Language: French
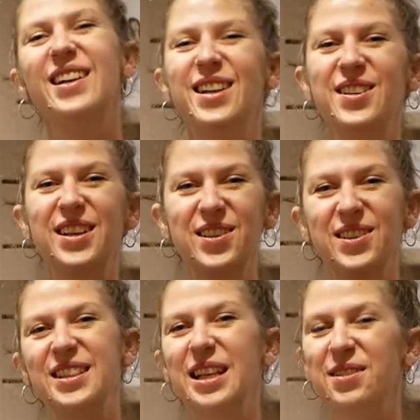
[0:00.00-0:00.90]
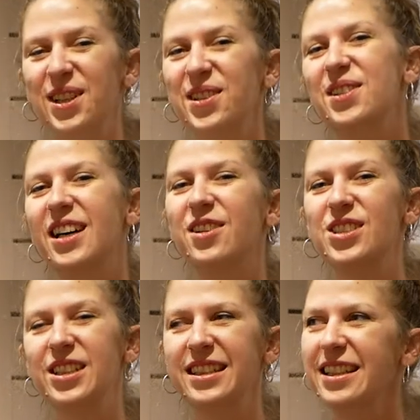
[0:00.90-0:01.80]
Leonardo DiCaprio a
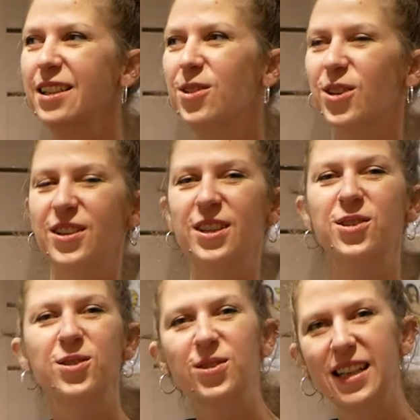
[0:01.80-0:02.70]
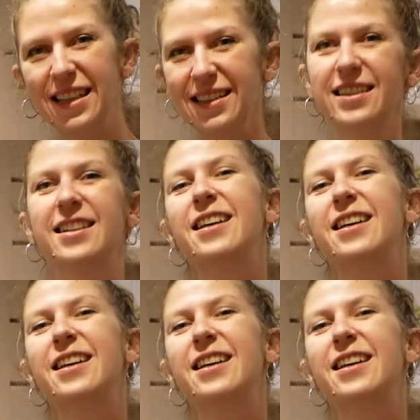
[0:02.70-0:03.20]
enchaîné une trentaine de conquêtes